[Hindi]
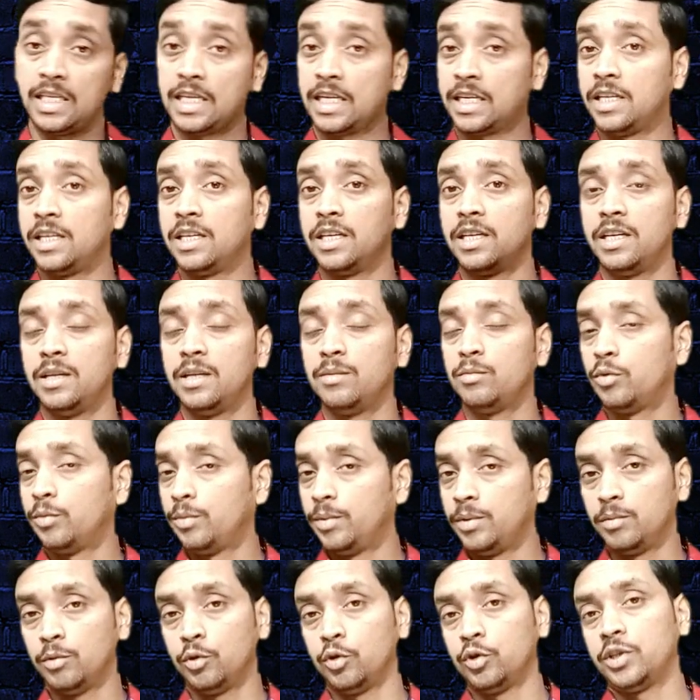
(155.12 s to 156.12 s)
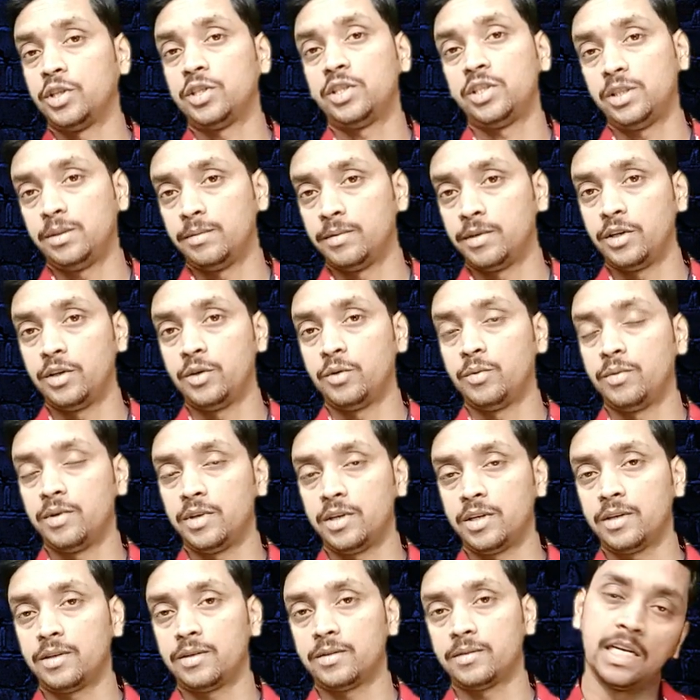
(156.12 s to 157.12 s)
टेक्निकली मूवी बहुत अच्छी बनी
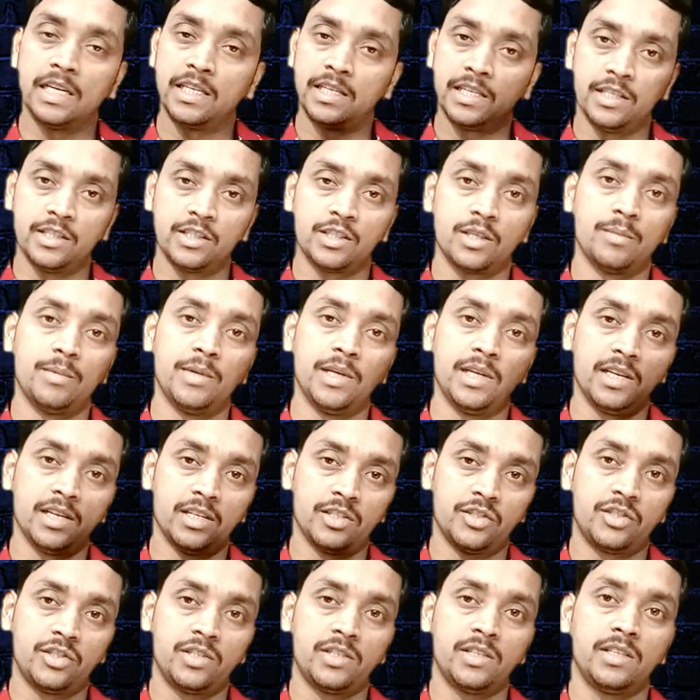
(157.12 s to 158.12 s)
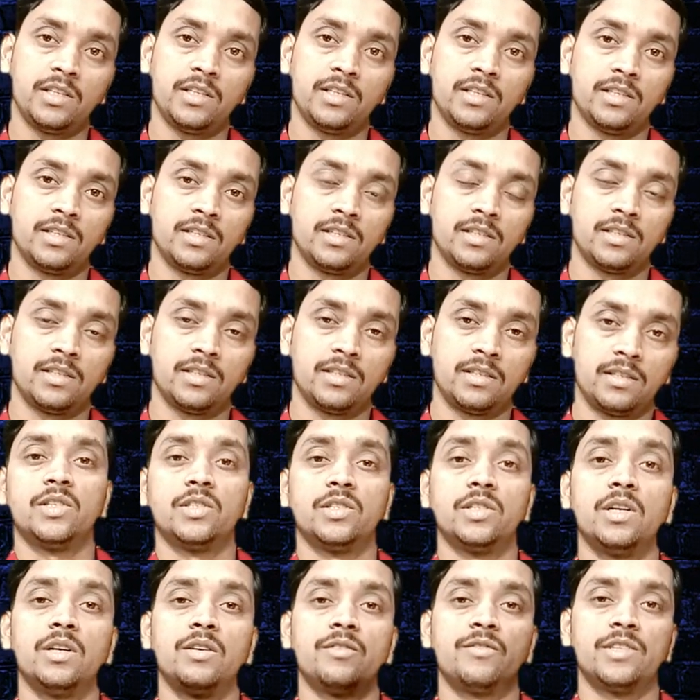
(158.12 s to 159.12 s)
हुई एक्टिंग सभी के अच्छे हैं
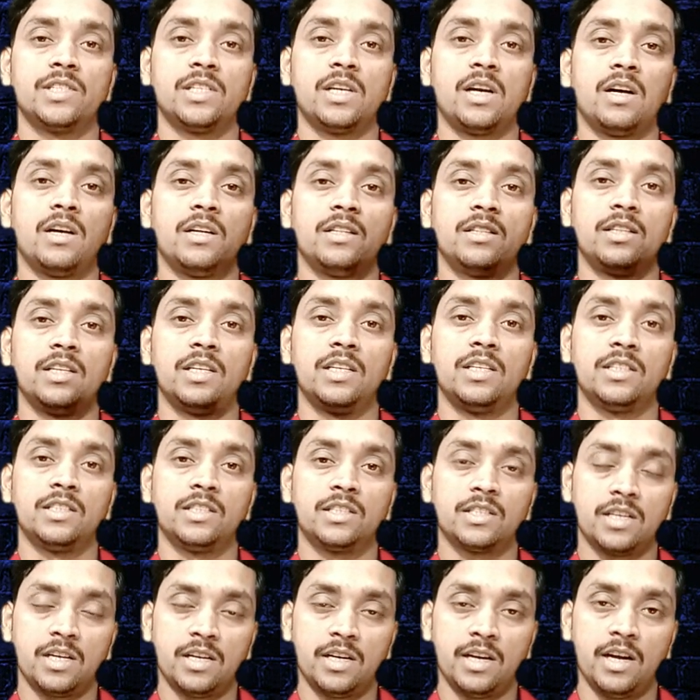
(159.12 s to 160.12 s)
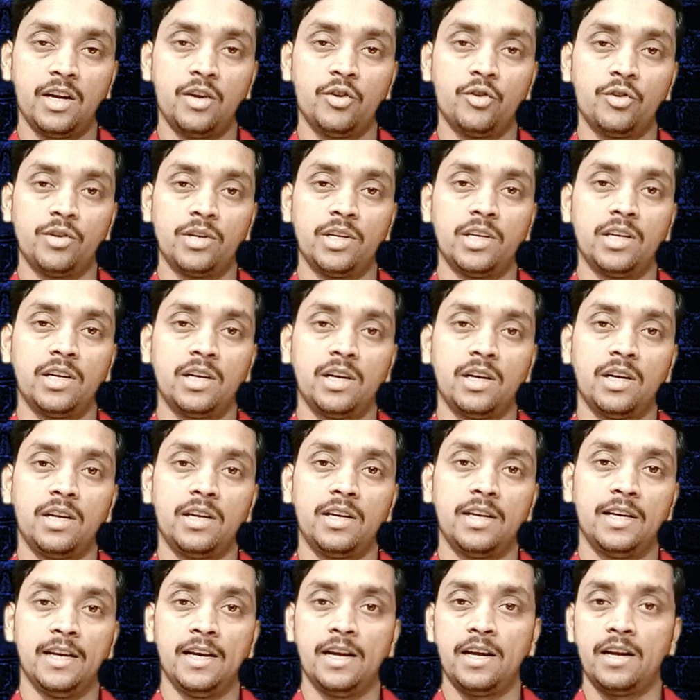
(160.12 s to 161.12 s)
असगर वजाहत ने इसका डायलॉग लिखा
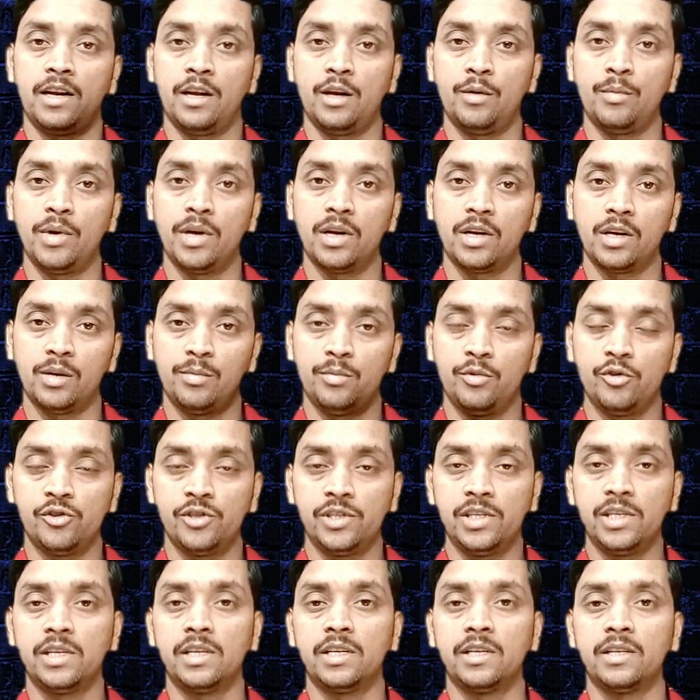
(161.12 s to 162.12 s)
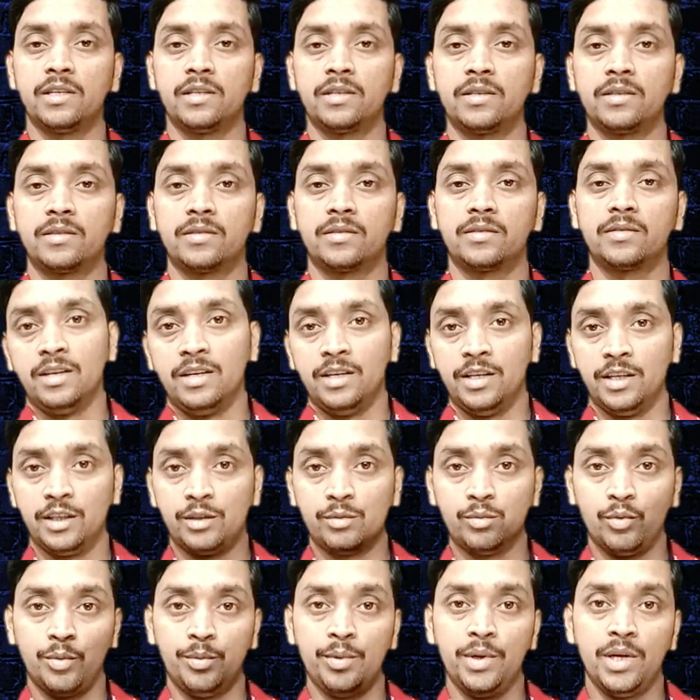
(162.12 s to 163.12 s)
है ए आर रहमान का म्यूजिक है
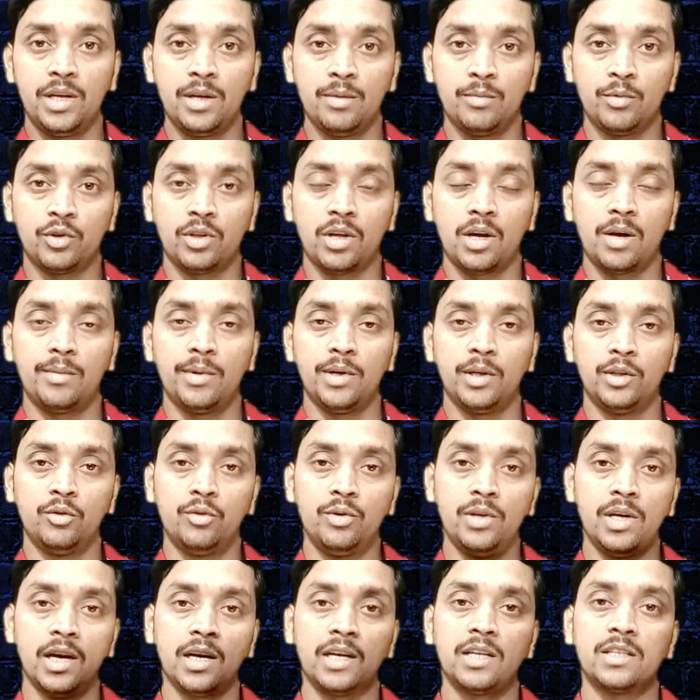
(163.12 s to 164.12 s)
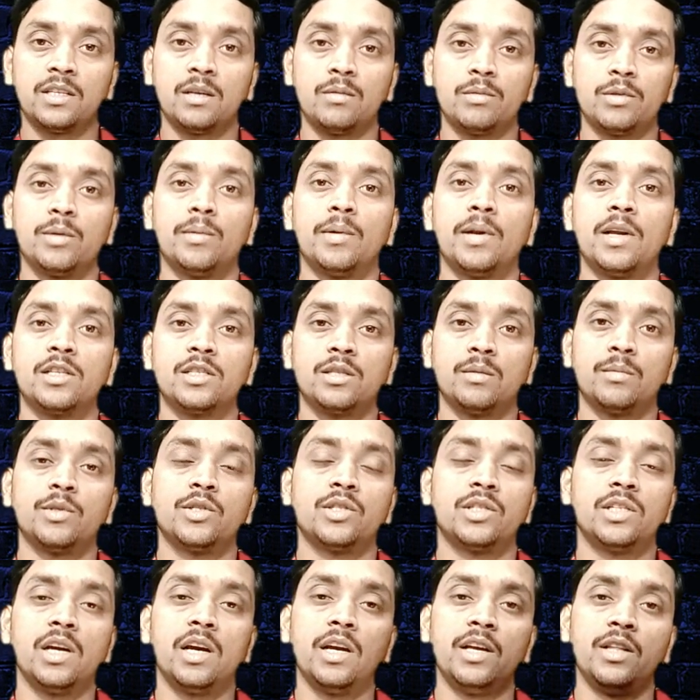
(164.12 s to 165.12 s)
इस मूवी के मुताबिक दुनिया का सबसे बड़ा
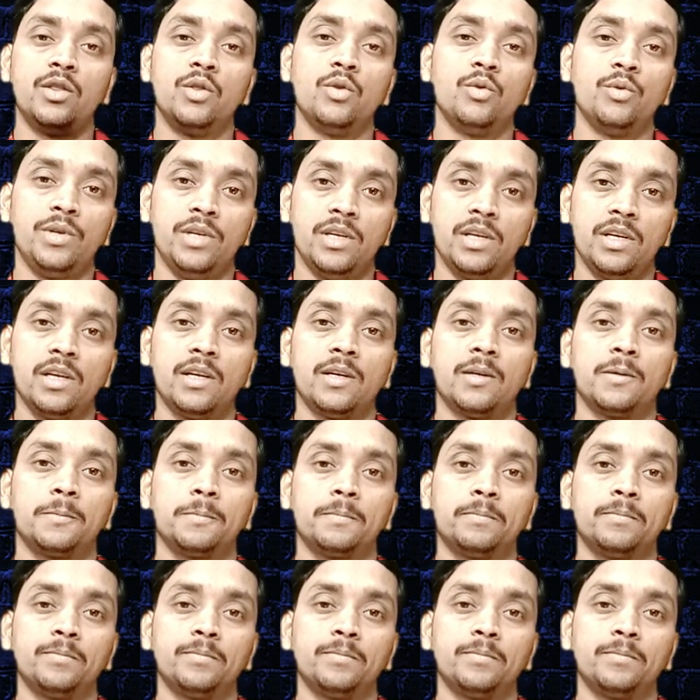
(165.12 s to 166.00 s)
समस्या हिंदू ही है